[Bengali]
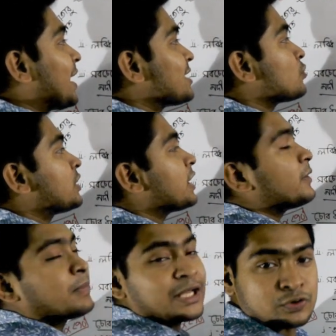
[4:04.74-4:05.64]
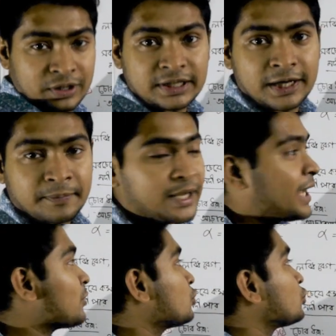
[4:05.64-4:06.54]
মাইনাস ওয়ান থেকে প্লাস ওয়ান থাকবে
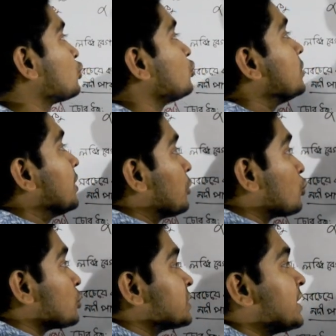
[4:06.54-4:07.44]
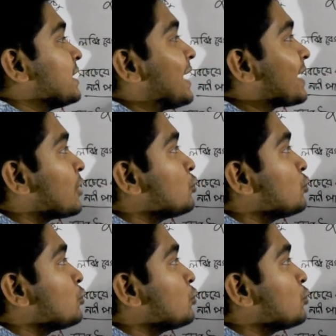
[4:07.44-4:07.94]
এখন কোশ্চেনের ডাটা